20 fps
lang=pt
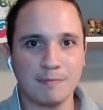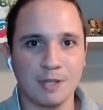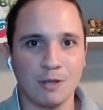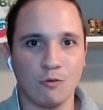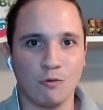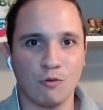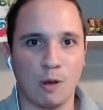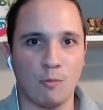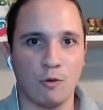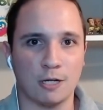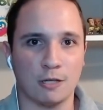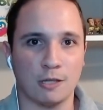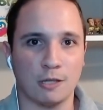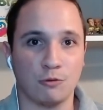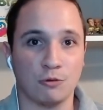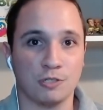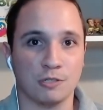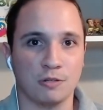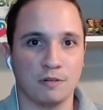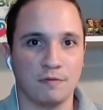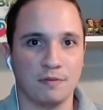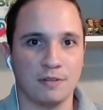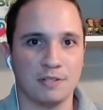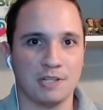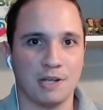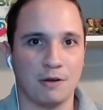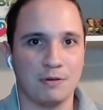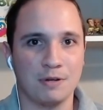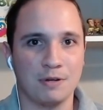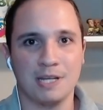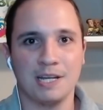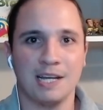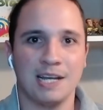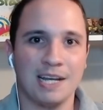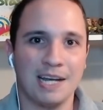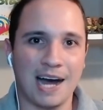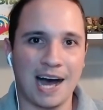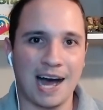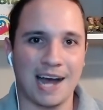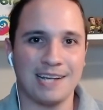Com a moral da torcida do Fusão,
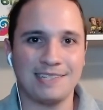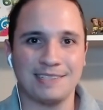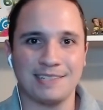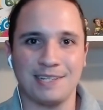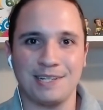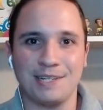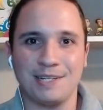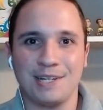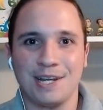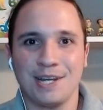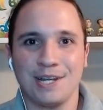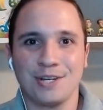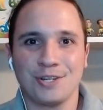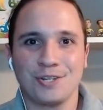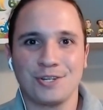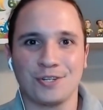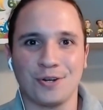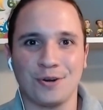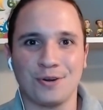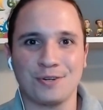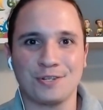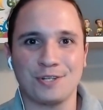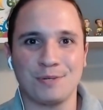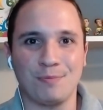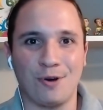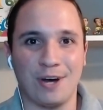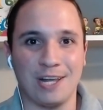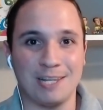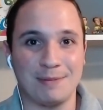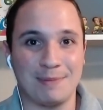aí sim, show de bola.